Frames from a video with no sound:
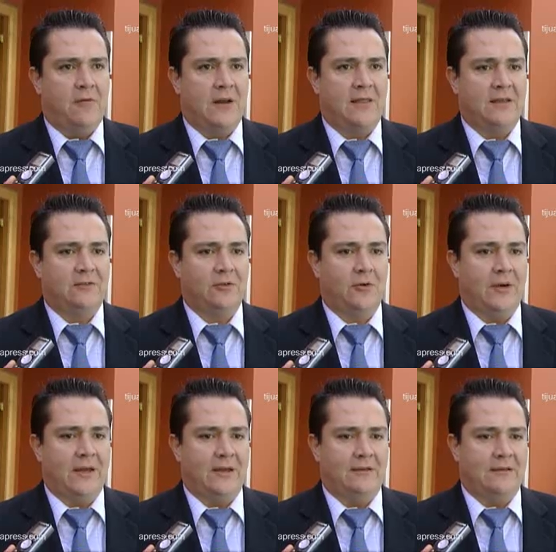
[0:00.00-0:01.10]
fuera de eso,
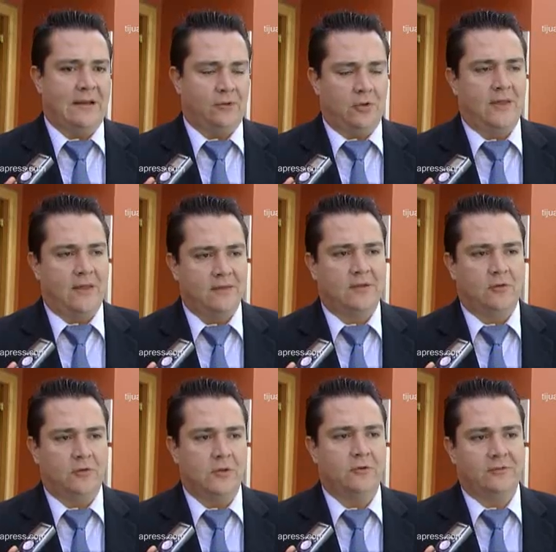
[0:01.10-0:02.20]
eh, la autoridad de
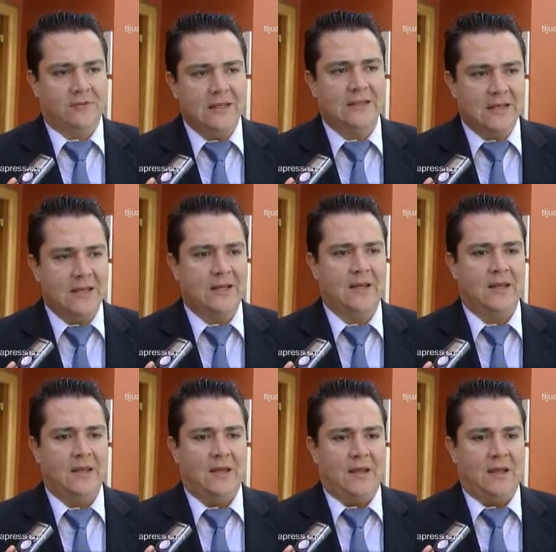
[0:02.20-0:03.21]
Estados Unidos sí tiene